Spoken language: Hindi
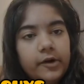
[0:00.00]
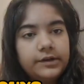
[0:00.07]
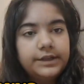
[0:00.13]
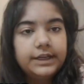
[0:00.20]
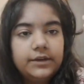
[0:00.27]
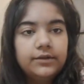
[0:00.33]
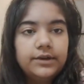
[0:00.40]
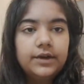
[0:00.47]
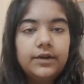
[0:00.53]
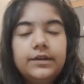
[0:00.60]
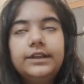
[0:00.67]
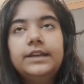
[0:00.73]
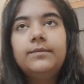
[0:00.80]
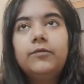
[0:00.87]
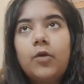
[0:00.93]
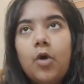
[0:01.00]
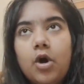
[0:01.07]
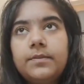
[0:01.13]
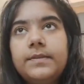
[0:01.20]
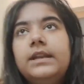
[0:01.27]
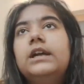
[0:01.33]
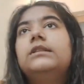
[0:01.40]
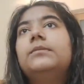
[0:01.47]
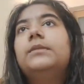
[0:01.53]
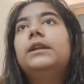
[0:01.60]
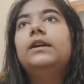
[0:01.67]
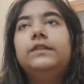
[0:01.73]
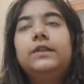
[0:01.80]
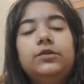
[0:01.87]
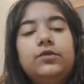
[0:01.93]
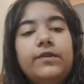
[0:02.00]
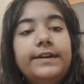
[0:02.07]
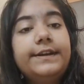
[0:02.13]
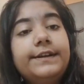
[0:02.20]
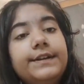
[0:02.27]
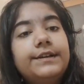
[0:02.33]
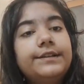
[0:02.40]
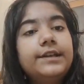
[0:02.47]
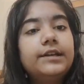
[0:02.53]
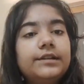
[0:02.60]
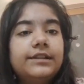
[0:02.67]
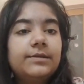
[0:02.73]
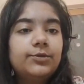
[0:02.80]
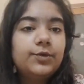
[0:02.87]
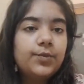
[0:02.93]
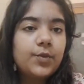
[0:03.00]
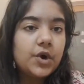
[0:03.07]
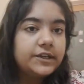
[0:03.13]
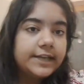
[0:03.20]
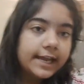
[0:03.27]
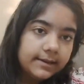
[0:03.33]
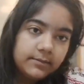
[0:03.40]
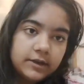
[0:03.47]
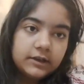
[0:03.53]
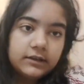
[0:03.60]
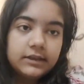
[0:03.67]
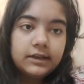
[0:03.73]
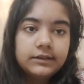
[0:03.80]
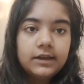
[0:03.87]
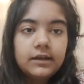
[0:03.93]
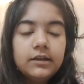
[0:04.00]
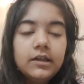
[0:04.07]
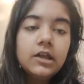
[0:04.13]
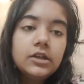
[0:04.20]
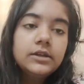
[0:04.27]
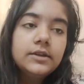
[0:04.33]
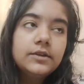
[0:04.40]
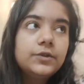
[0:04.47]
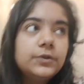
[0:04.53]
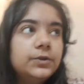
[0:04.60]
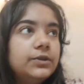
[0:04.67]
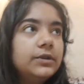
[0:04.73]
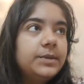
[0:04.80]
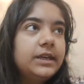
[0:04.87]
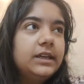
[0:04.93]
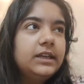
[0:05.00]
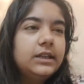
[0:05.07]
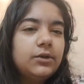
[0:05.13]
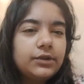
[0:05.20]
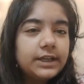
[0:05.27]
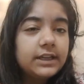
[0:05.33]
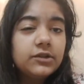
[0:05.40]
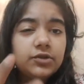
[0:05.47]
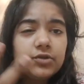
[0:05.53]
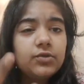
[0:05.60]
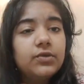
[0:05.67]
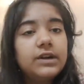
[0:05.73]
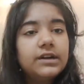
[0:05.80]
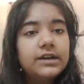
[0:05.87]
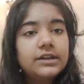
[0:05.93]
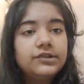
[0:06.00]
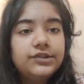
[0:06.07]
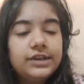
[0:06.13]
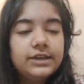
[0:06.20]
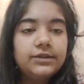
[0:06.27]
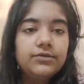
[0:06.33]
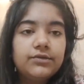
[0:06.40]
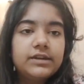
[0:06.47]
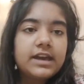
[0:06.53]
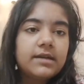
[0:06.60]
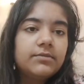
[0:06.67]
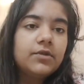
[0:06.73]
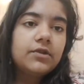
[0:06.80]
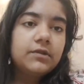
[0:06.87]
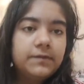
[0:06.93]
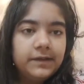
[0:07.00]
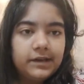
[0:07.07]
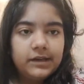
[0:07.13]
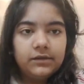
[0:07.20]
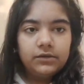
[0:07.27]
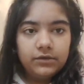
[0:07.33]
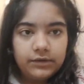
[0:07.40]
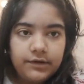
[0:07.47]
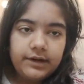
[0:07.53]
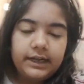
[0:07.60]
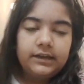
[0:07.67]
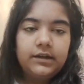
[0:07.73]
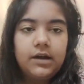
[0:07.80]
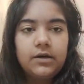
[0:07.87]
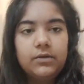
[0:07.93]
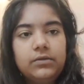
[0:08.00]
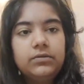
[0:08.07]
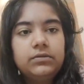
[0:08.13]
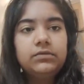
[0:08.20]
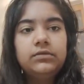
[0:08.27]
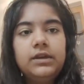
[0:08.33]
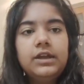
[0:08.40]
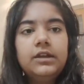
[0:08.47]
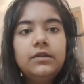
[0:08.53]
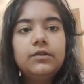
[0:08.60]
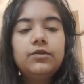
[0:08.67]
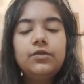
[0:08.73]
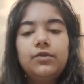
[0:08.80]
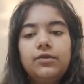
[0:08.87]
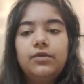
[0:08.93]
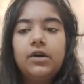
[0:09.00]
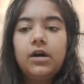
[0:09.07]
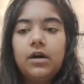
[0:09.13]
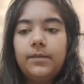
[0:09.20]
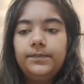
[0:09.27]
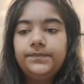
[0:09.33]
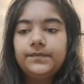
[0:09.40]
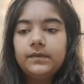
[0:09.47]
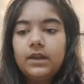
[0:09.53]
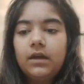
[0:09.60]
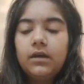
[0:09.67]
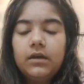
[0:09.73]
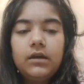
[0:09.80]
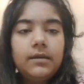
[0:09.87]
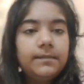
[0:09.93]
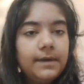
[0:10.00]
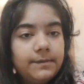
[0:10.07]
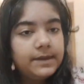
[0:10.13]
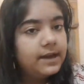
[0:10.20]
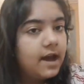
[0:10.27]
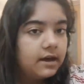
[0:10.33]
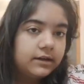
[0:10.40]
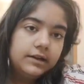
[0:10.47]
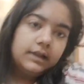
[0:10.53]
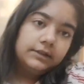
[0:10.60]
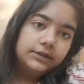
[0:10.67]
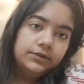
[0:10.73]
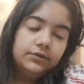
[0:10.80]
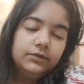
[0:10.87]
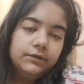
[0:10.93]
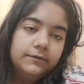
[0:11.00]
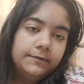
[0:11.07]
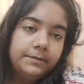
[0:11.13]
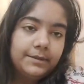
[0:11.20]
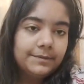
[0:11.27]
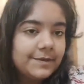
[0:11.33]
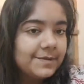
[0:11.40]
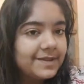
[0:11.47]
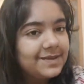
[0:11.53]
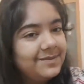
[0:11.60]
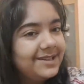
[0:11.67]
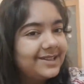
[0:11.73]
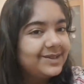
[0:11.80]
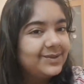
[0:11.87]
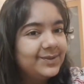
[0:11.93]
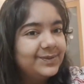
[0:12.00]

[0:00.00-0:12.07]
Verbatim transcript: फोर्टी हो रहा है और ये ब्लॉग बनाते बनाते इसको एडिट करते करते मुझे बहुत टाइम लग गया था सो so, अभी रूटीन शुरू करना चाहिए क्योंकि आई एम नॉट फीलिंग गुड राइट नाउ सो मैं अभी नहाकर आती हूँ फिर मैं आप सभी से मिलती